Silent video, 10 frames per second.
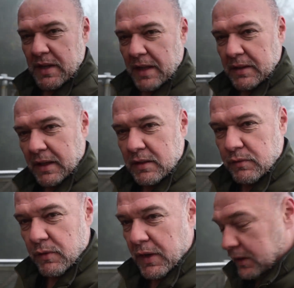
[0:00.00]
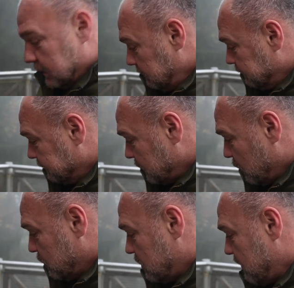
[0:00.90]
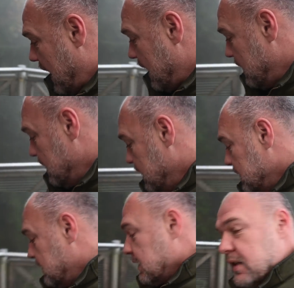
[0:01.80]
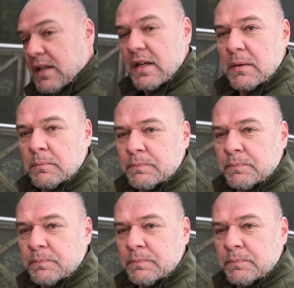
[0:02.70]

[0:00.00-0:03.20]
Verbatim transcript: anderes verwenden. Und zwar sind hier